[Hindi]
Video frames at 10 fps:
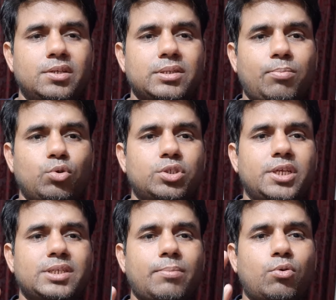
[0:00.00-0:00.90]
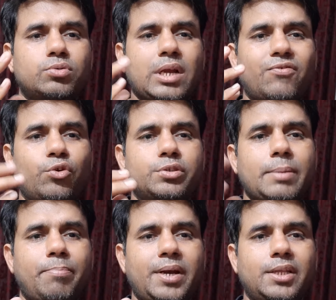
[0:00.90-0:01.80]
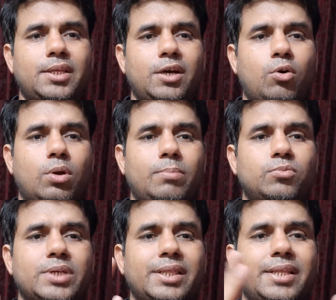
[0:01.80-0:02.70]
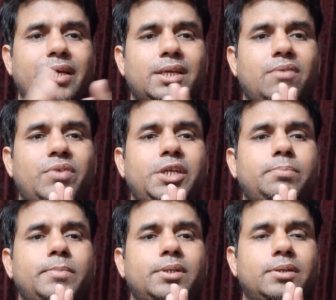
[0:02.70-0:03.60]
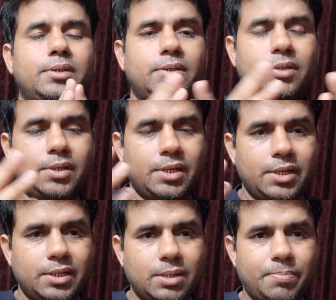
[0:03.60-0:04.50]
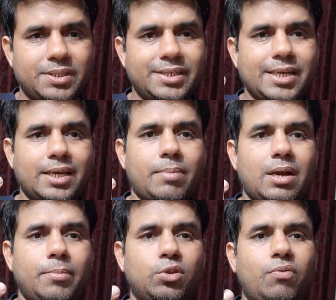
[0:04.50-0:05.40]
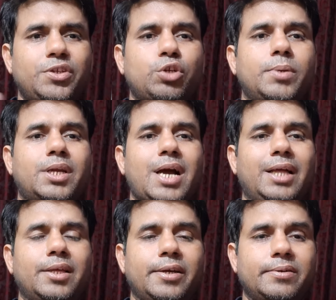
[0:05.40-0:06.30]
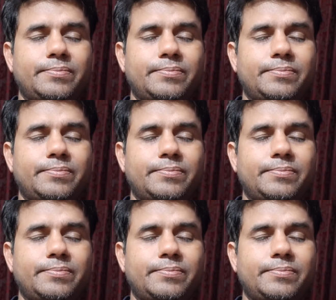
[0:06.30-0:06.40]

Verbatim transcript: सब कुछ थे सब सर्वगुण संपन्न थे और हम जानते हैं कि भीष्म की प्रतिज्ञा के बारे में तो विश्वविख्यात है